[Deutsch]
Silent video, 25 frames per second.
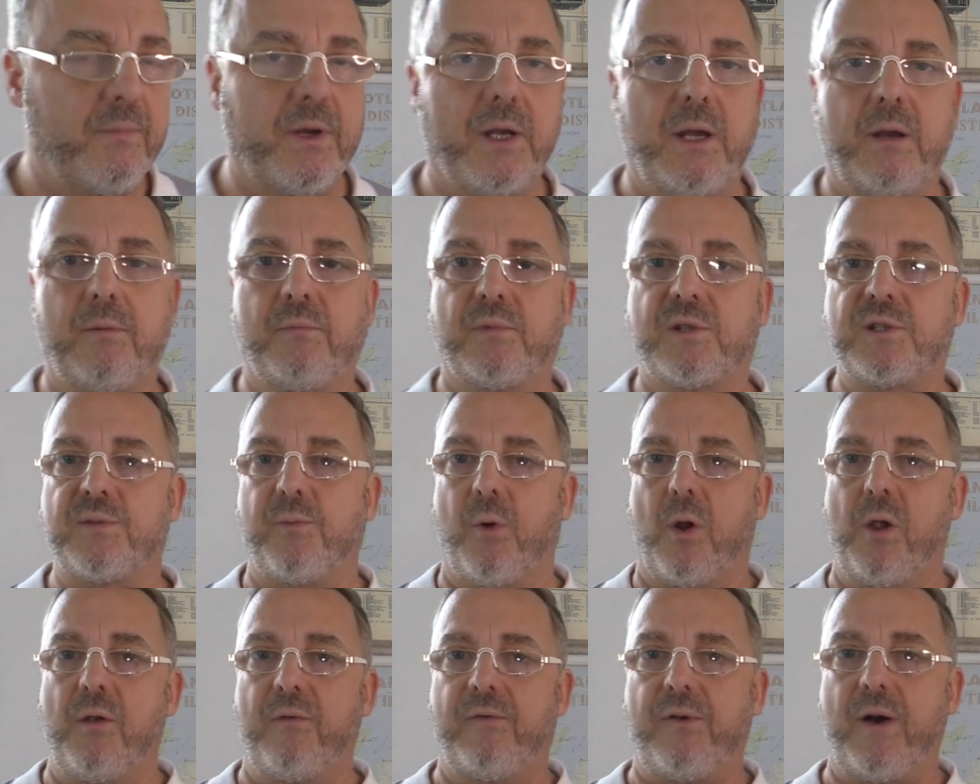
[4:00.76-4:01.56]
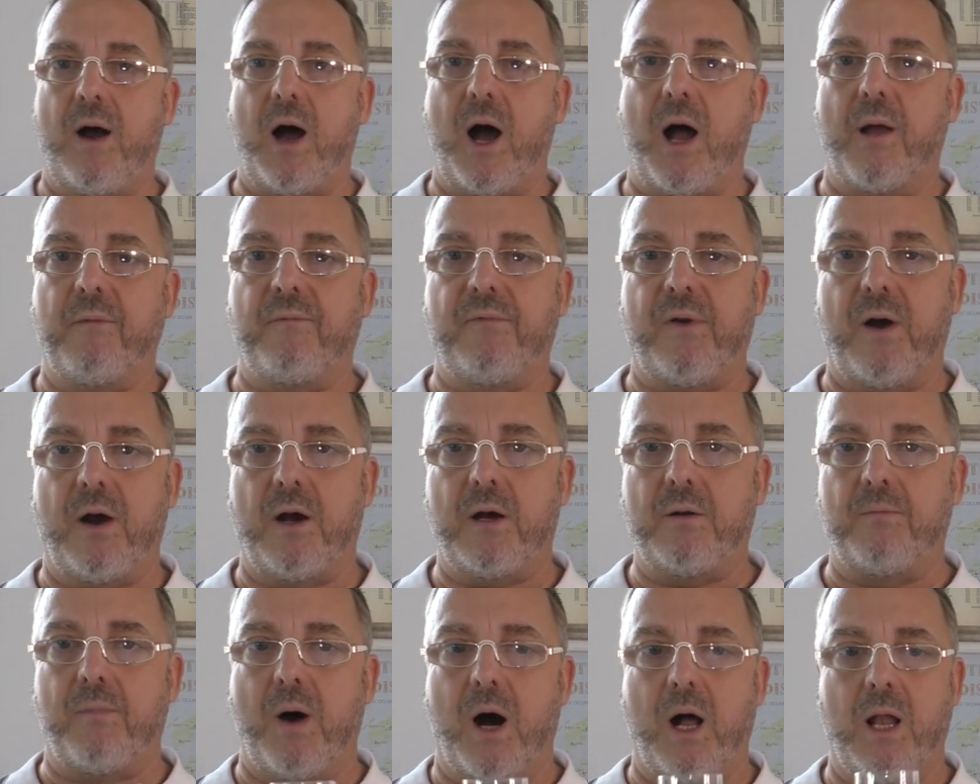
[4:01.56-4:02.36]
mit dem Zwölfer
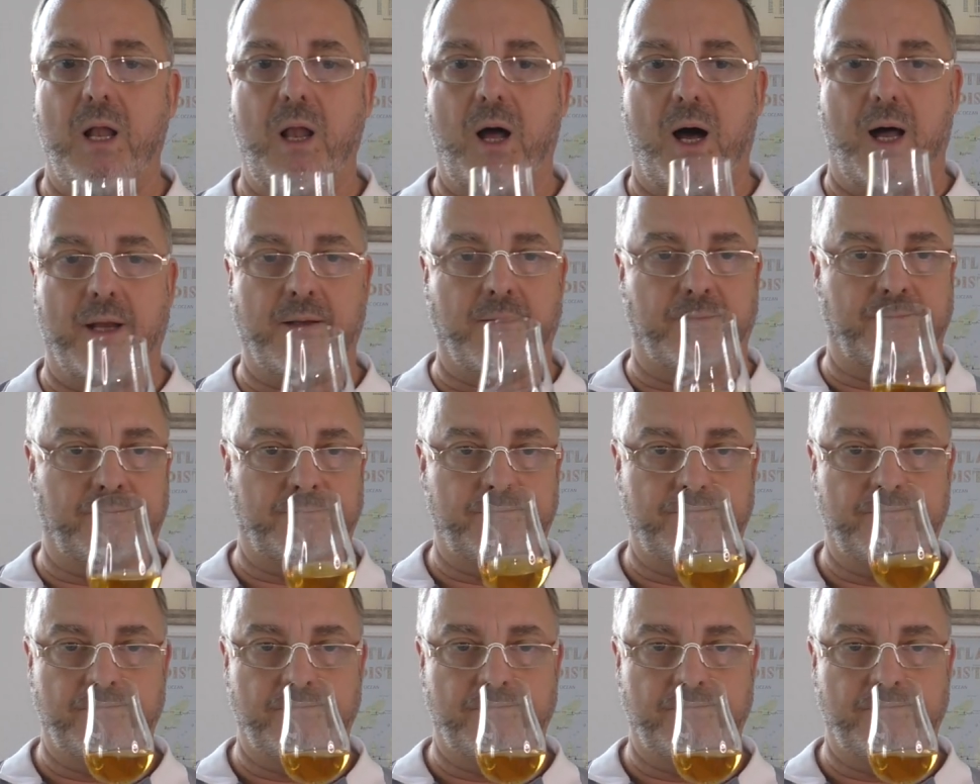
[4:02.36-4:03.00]
einfach mal an.